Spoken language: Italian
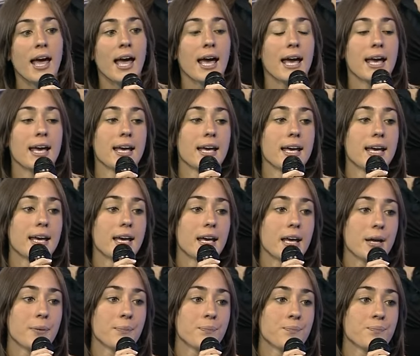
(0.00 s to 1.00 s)

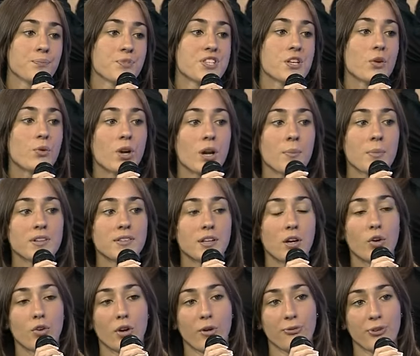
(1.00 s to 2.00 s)
Eh, sicuramente il
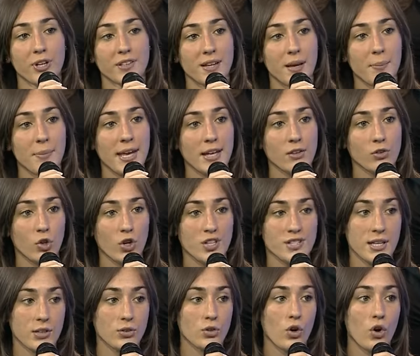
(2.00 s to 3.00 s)
loro affiatamento è
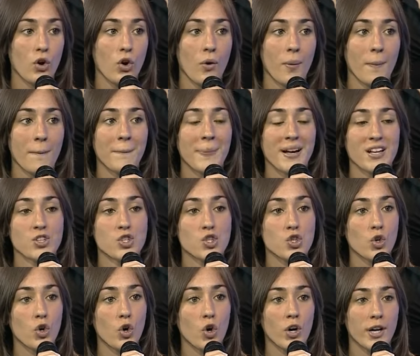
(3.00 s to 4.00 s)
stato
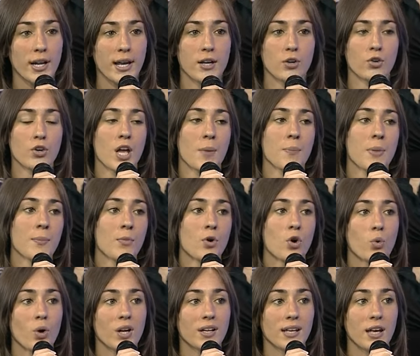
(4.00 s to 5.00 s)
maggiore, noi
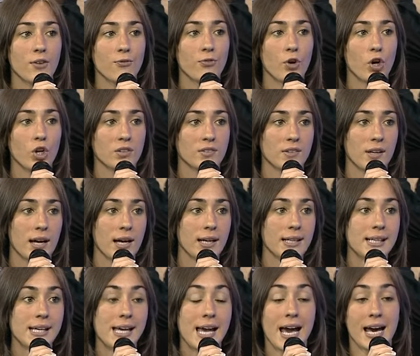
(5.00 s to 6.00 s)
abbiamo qualche volta
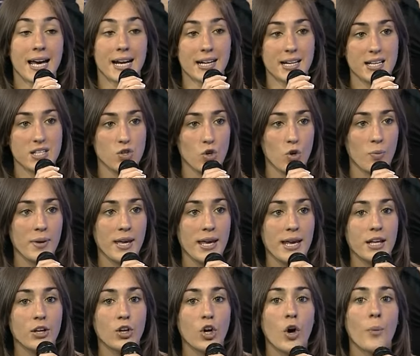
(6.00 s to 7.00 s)
reso
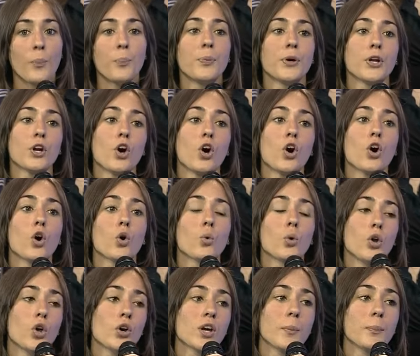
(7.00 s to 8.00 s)
meno, però
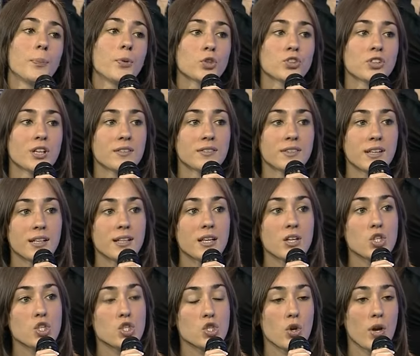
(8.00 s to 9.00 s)
quello che è importante
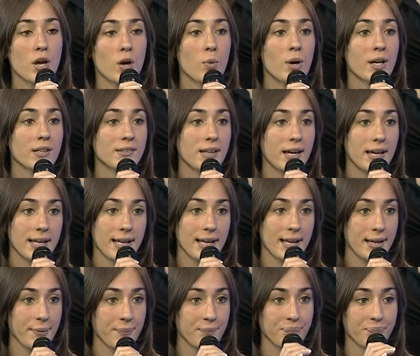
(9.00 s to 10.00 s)
adesso è
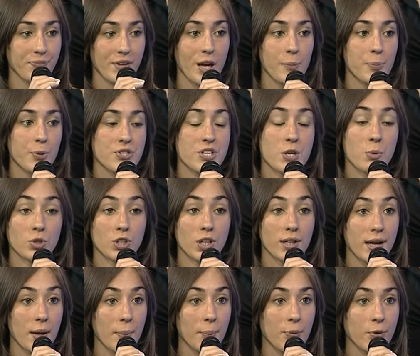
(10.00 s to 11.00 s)
guardare mm, al proseguo del
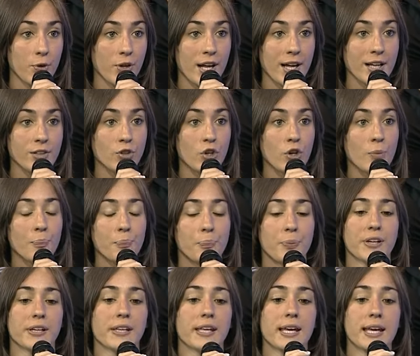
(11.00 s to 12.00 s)
campionato
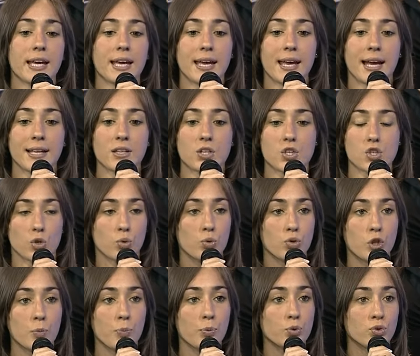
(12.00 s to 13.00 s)
perché adesso
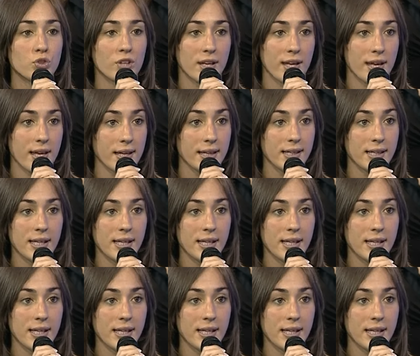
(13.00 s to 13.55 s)
tutti i punti che...